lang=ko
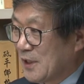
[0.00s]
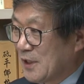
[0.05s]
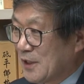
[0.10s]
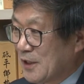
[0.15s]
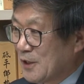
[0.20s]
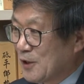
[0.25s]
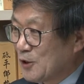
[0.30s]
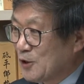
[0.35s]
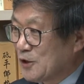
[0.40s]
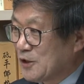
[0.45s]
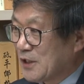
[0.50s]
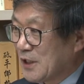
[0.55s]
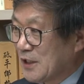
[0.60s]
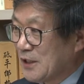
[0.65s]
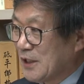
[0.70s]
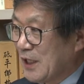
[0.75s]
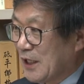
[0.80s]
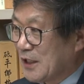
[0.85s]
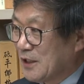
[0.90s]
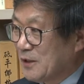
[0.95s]
이런
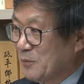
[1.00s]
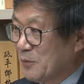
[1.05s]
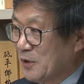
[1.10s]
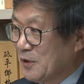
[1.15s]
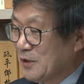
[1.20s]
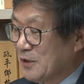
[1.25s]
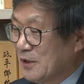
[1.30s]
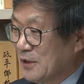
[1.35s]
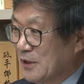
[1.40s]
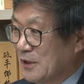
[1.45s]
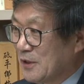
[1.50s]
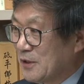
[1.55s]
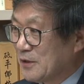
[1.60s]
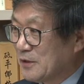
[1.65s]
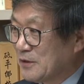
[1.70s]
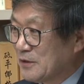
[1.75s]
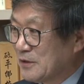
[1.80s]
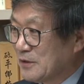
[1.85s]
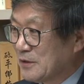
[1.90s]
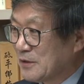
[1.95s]
시간이 아니면
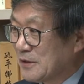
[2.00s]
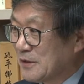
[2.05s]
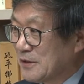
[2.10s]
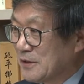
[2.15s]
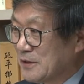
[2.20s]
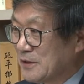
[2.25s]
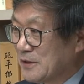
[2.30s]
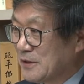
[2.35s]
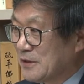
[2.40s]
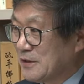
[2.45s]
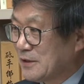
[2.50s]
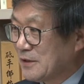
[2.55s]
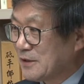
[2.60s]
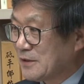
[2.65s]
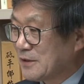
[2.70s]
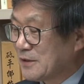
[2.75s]
이런 그 시를